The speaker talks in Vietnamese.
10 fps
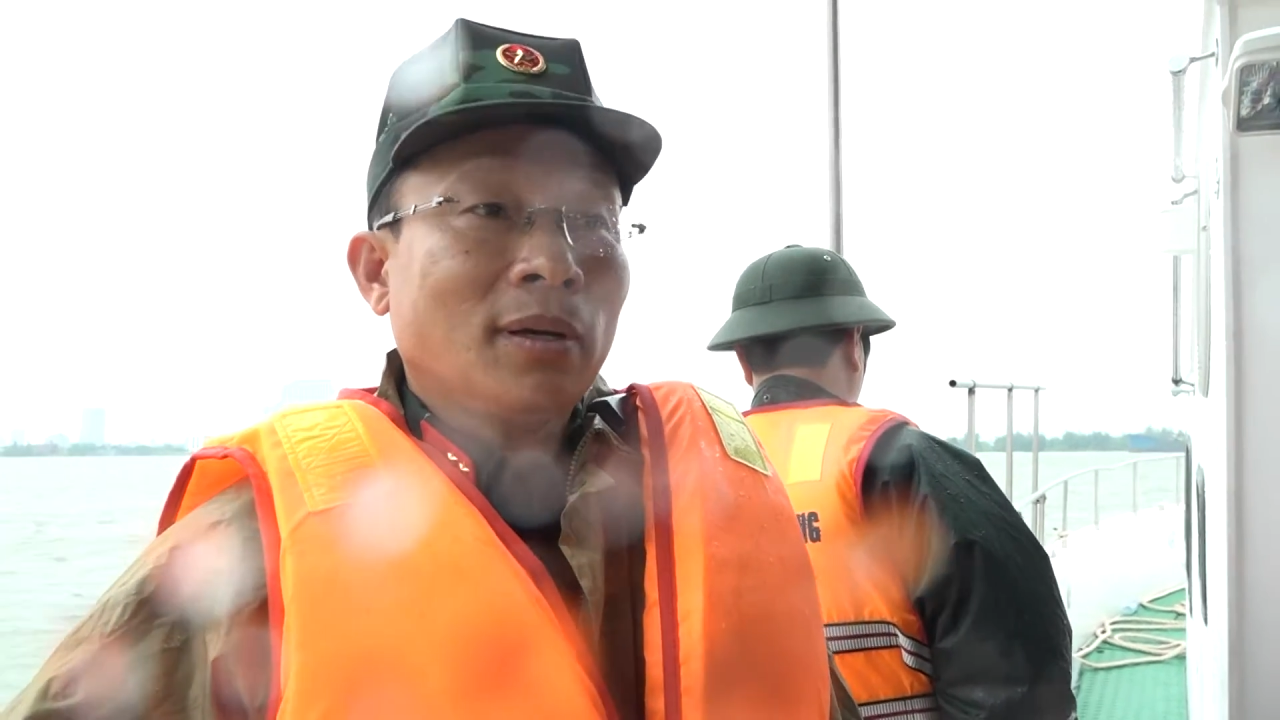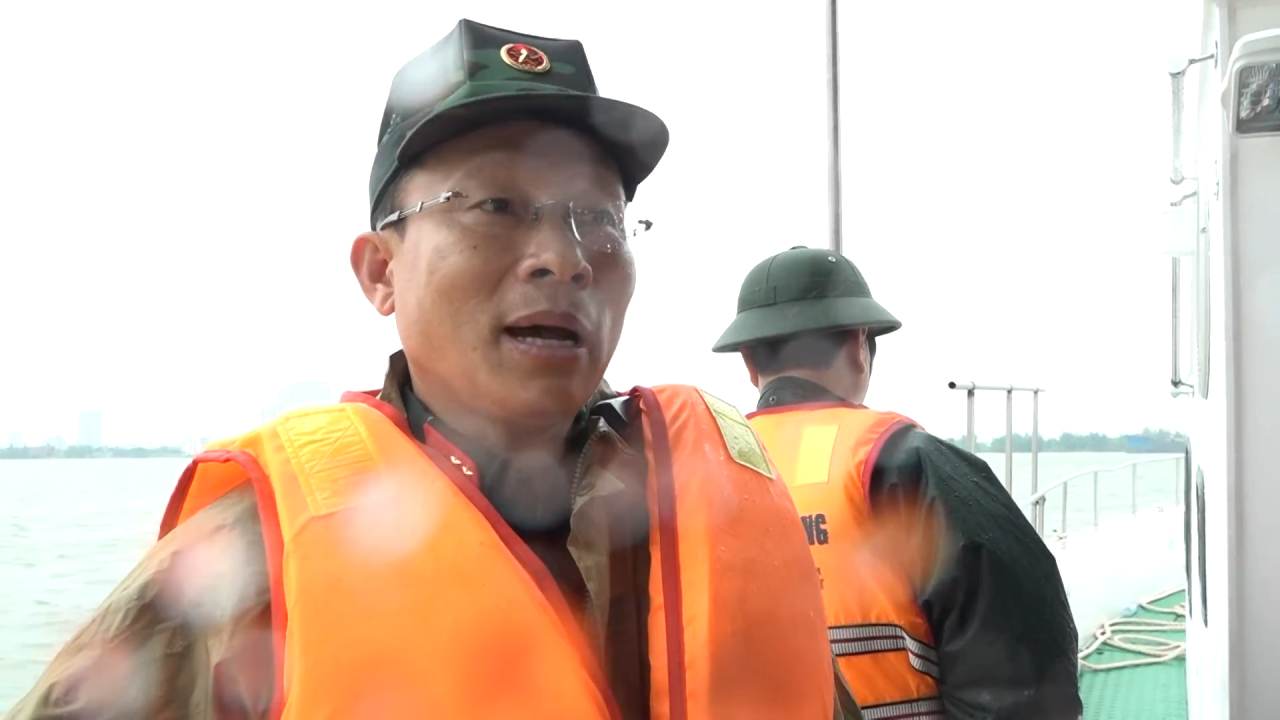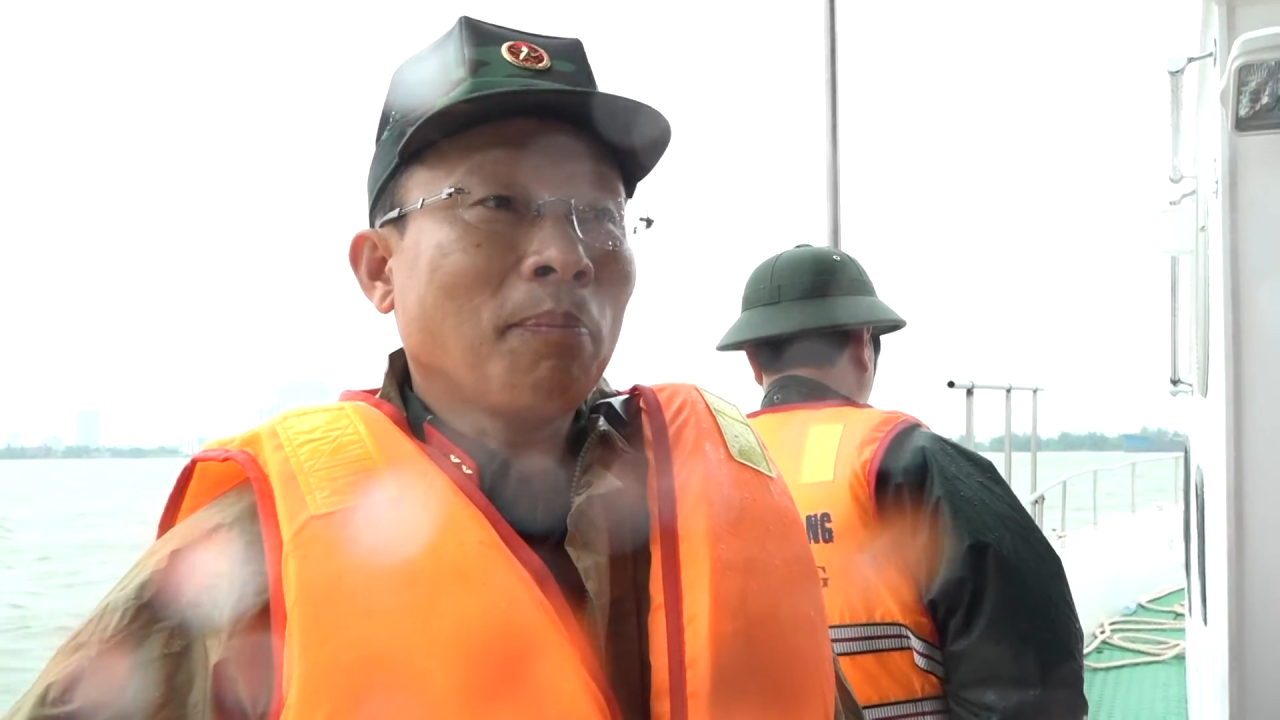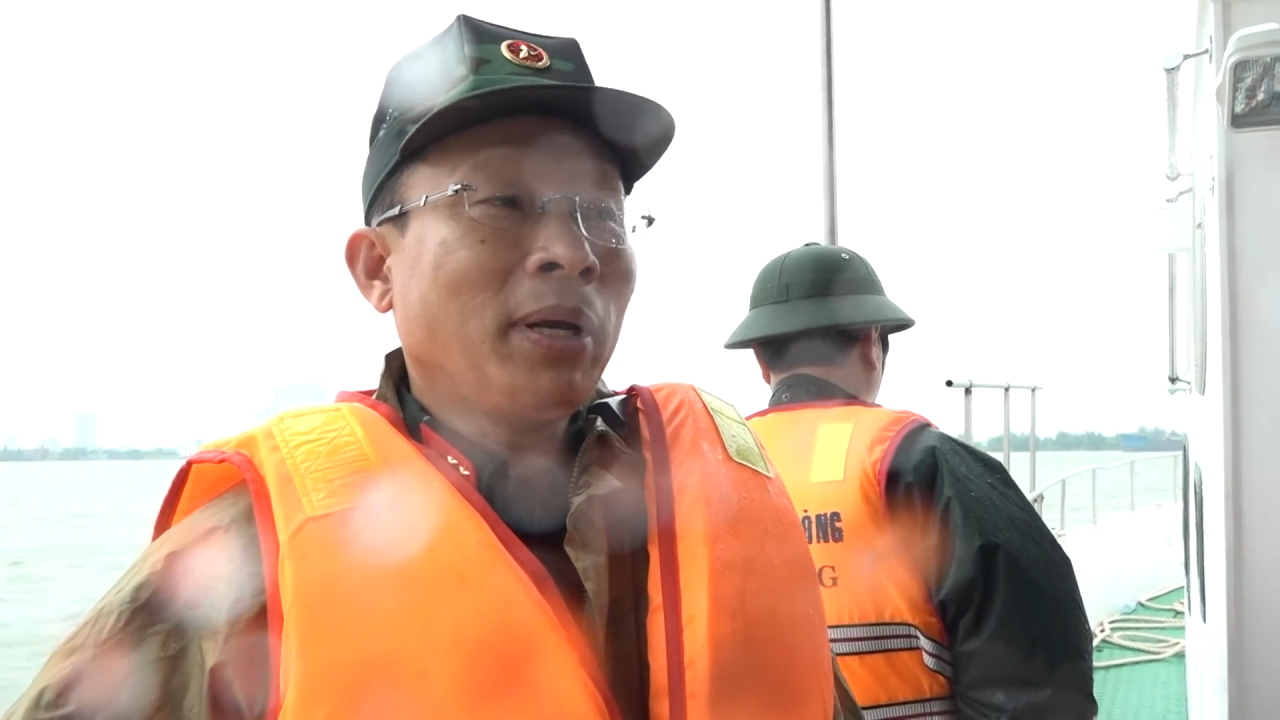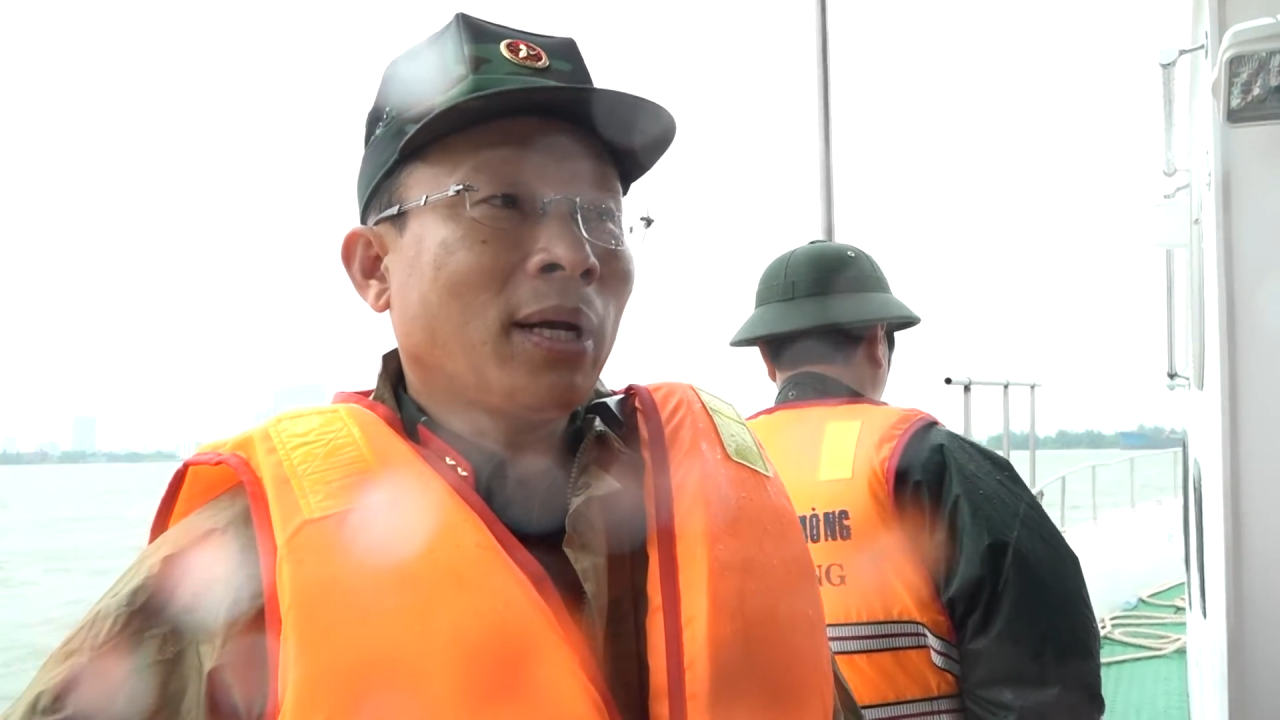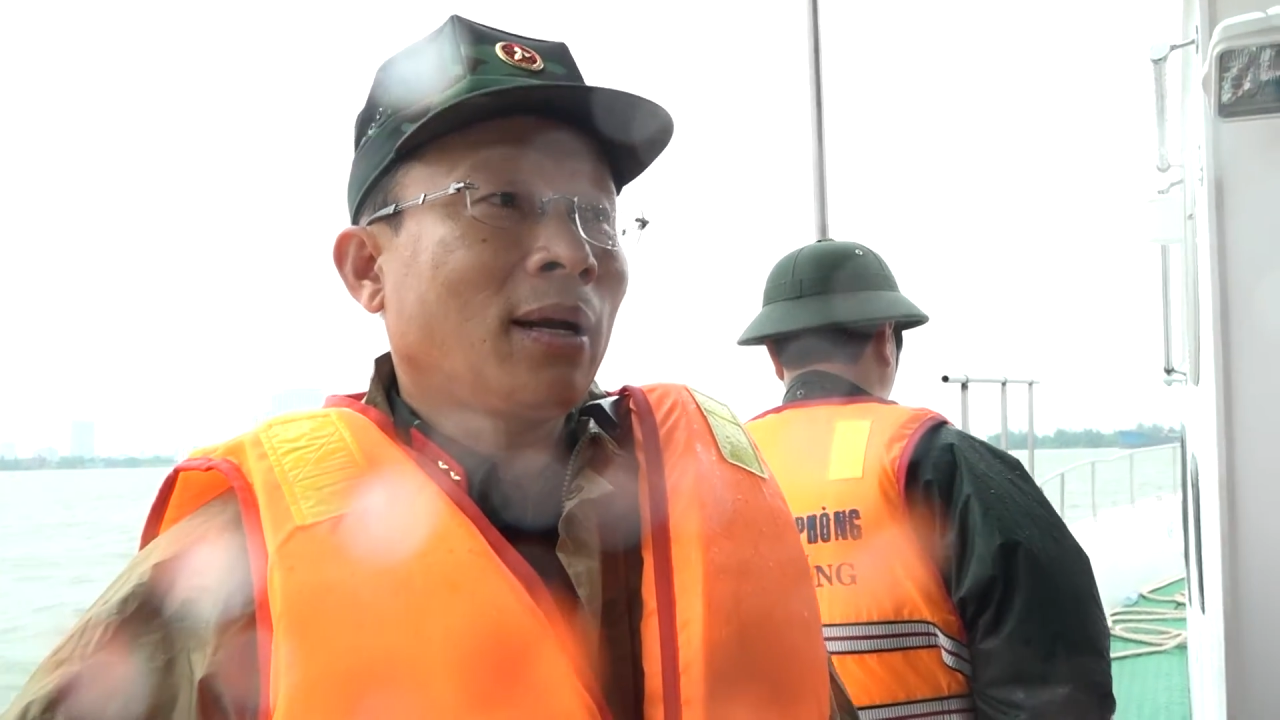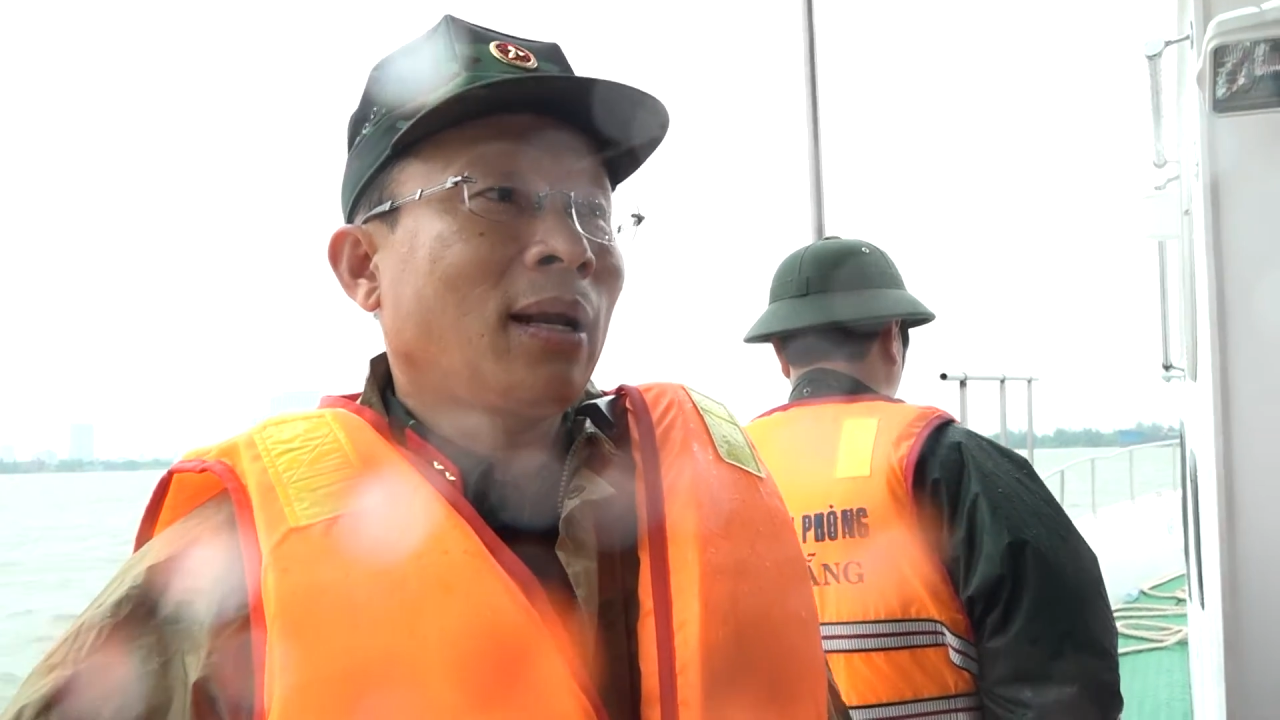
đặc biệt